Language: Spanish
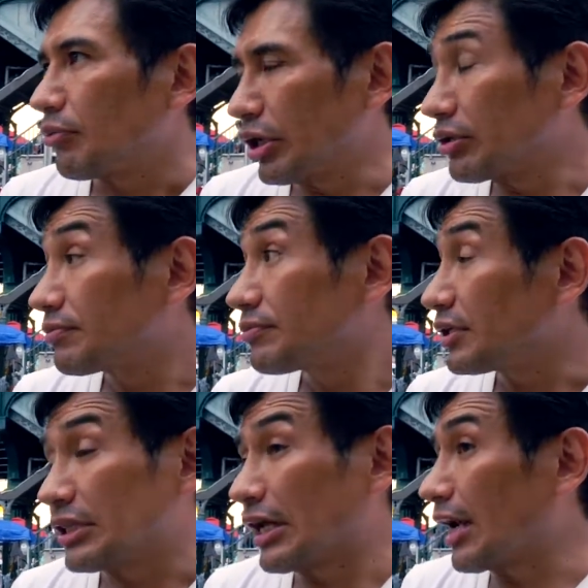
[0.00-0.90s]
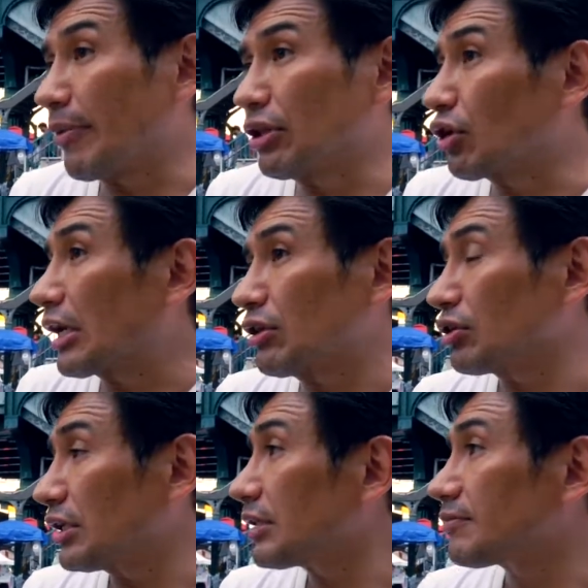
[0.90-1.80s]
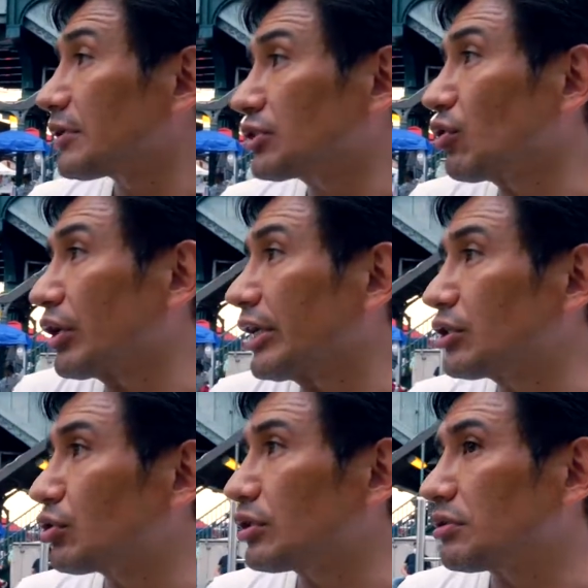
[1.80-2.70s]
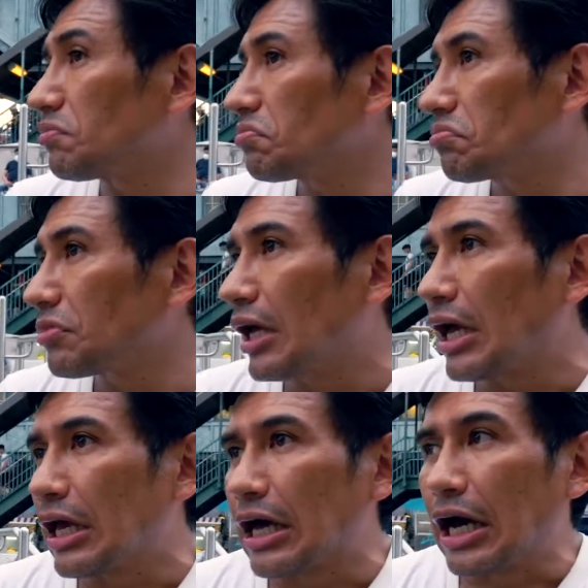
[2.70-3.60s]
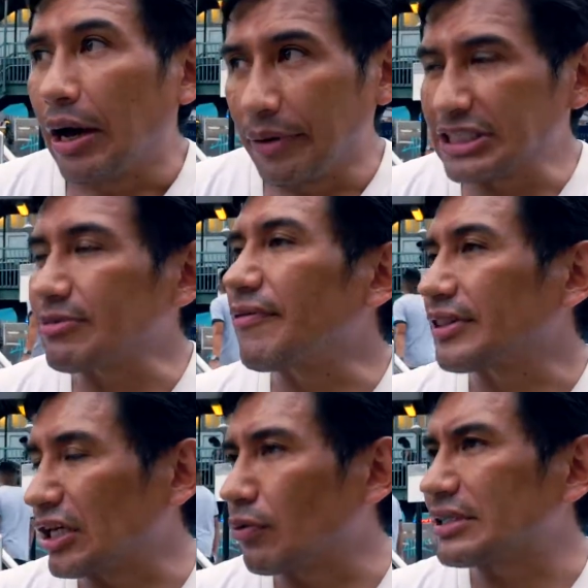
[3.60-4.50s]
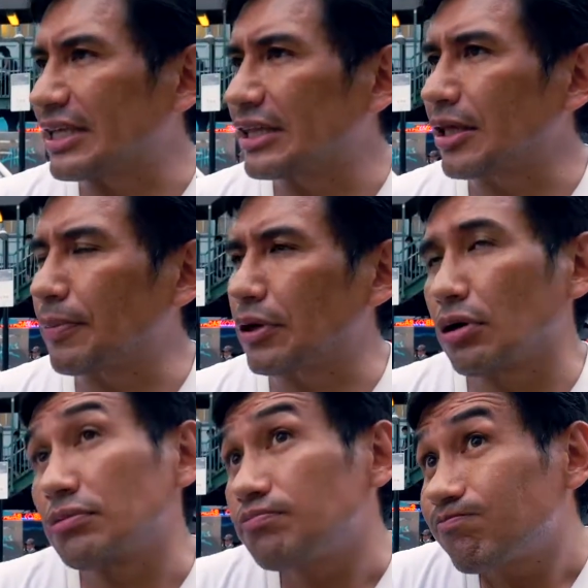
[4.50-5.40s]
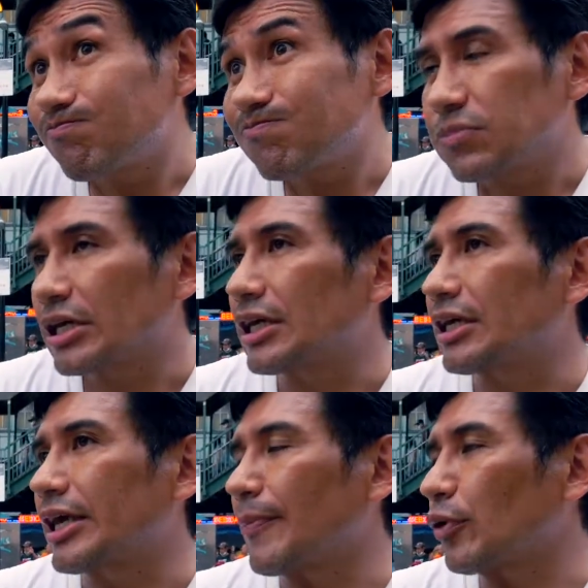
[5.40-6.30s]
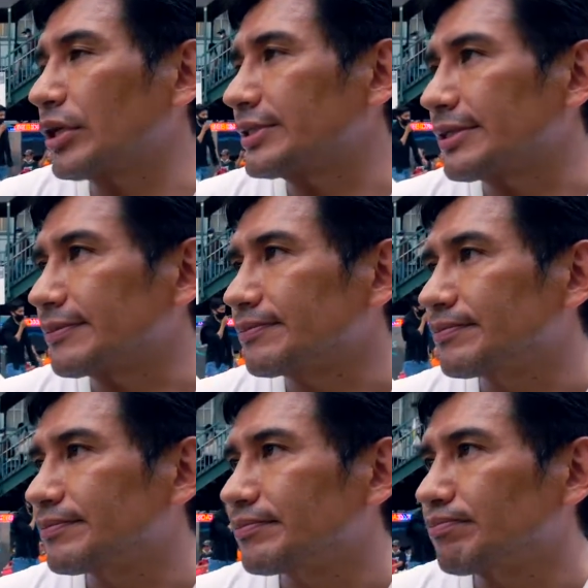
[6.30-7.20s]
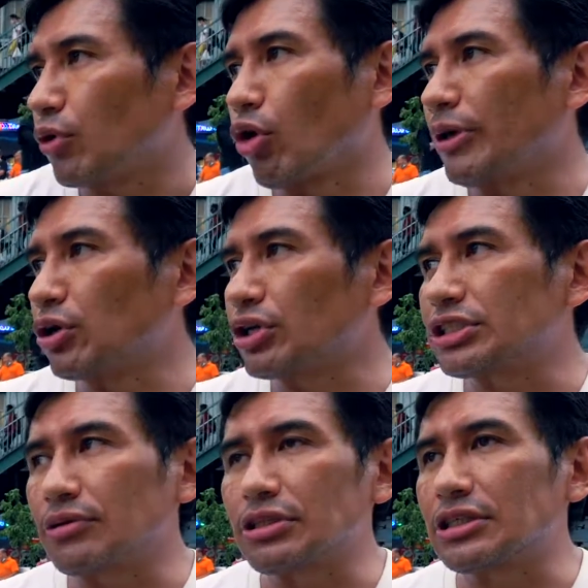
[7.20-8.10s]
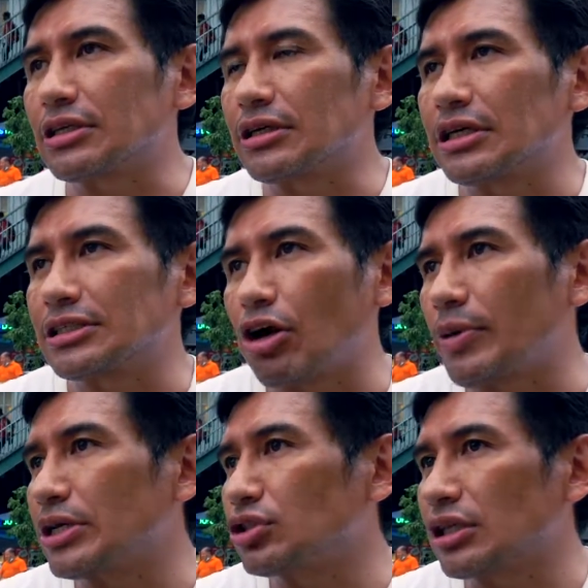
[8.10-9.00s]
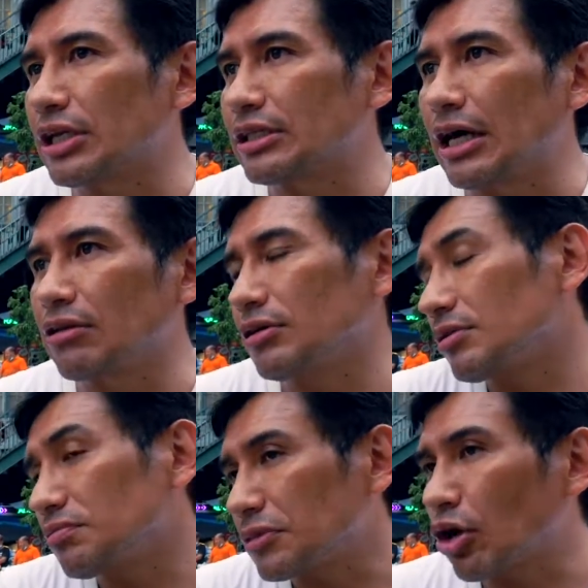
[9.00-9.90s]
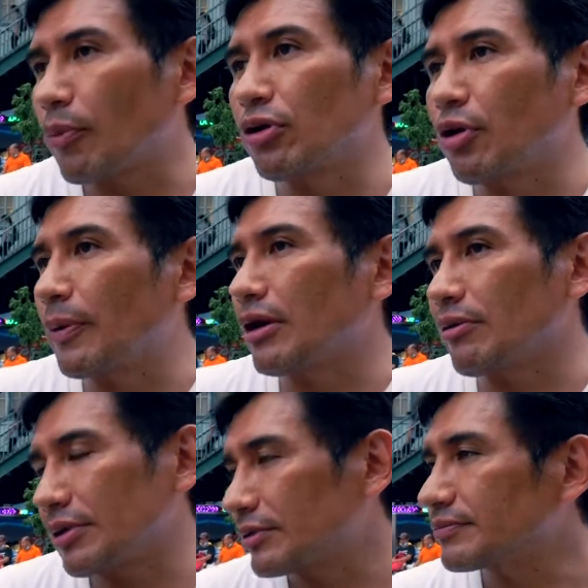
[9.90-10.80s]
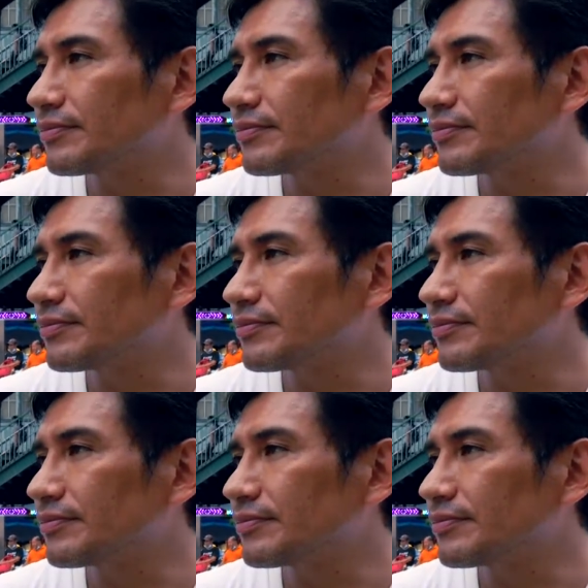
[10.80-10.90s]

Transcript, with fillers: bueno, dar la mano al que no tiene, eso es lo que he hecho. Y a mí sí me ha afectado bastante, pero ¿qué puedo hacer? Por lo menos recibo esa acomodación del Estado y tengo problemas para vivir.